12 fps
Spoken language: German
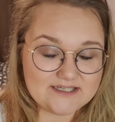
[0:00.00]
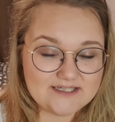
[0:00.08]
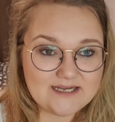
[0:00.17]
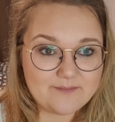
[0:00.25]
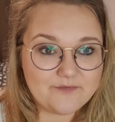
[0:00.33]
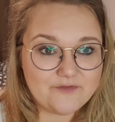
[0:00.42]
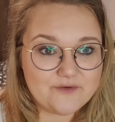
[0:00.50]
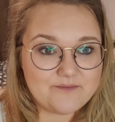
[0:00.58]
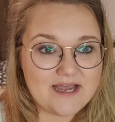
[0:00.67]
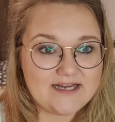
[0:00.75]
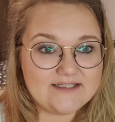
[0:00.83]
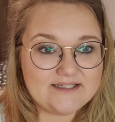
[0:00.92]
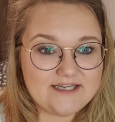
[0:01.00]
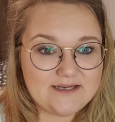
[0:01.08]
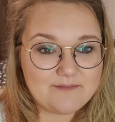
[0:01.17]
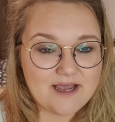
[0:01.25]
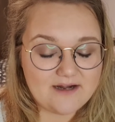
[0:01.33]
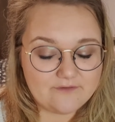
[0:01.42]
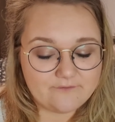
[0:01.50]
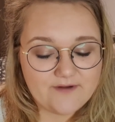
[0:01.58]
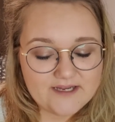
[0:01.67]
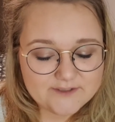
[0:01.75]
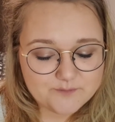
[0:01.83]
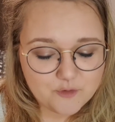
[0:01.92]
Ich habe für mein Team eine
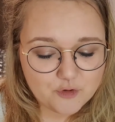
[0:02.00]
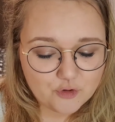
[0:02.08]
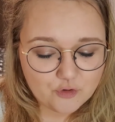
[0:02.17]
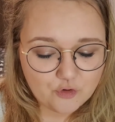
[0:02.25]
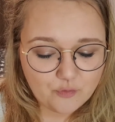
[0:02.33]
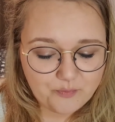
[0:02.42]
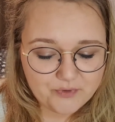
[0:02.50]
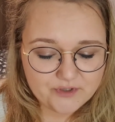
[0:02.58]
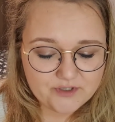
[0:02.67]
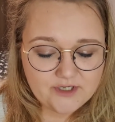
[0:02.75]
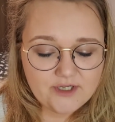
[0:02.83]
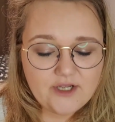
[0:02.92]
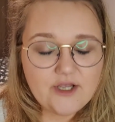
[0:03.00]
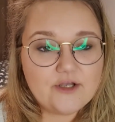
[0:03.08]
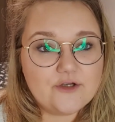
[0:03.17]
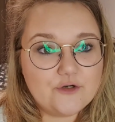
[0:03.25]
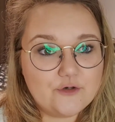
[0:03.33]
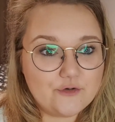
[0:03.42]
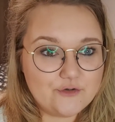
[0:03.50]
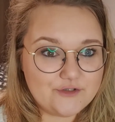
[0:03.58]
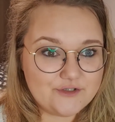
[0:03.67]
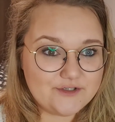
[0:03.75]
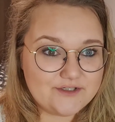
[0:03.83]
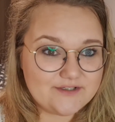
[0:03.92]
Facebook-Gruppe
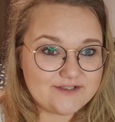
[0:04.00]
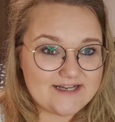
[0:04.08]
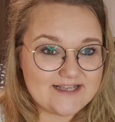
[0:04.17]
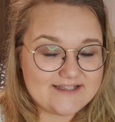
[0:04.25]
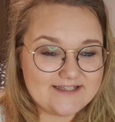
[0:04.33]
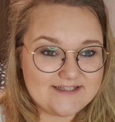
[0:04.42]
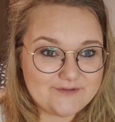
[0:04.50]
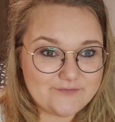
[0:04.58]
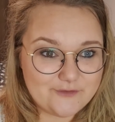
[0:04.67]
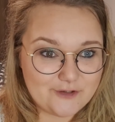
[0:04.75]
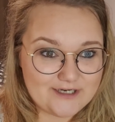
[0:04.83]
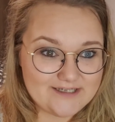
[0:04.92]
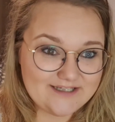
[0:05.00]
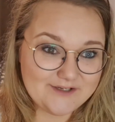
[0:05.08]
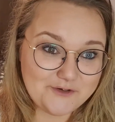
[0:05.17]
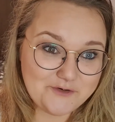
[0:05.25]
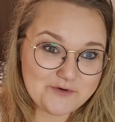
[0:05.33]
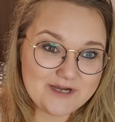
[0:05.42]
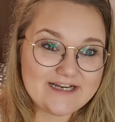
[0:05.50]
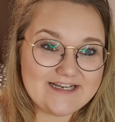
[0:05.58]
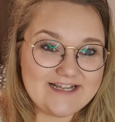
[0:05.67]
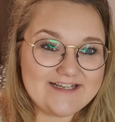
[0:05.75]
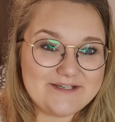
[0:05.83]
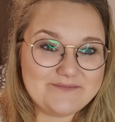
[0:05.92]
gegründet. Da sind wirklich nur
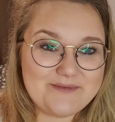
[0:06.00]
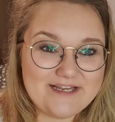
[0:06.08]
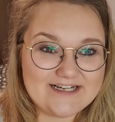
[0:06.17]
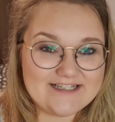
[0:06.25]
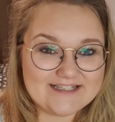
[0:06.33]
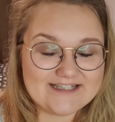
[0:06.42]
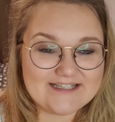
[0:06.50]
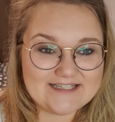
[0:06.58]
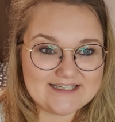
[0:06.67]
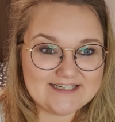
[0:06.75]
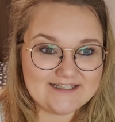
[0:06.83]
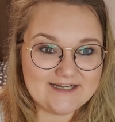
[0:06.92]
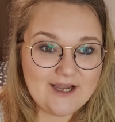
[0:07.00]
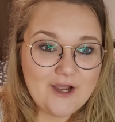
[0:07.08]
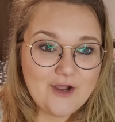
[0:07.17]
nette Mädels drin